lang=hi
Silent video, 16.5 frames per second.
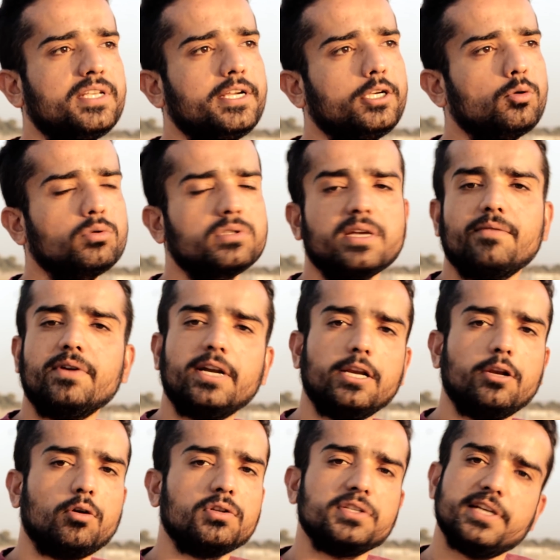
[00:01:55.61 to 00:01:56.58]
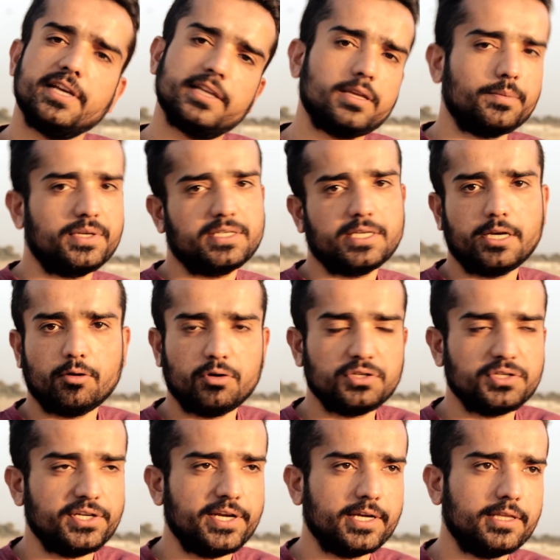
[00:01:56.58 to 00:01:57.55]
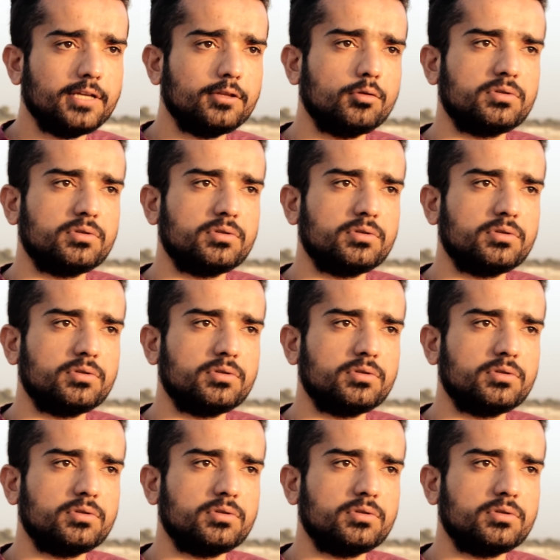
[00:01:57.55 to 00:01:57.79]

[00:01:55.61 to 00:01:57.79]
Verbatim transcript: जी टू सेवेंटी लॉन्च किया तभी इसे लॉन्च किया था